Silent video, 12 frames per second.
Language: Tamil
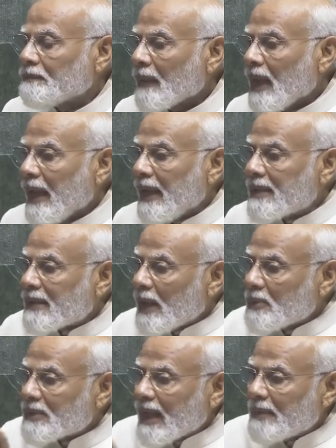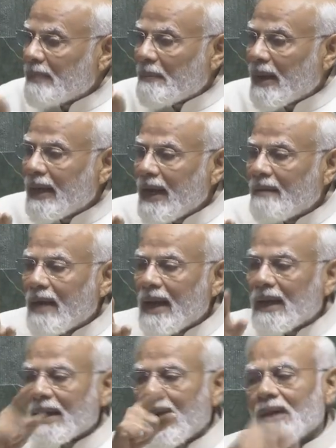இந்த நாடாளுமன்றத்தில்
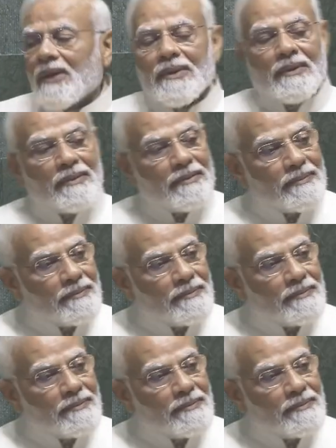உருவாக்கப்படும் சட்டங்கள்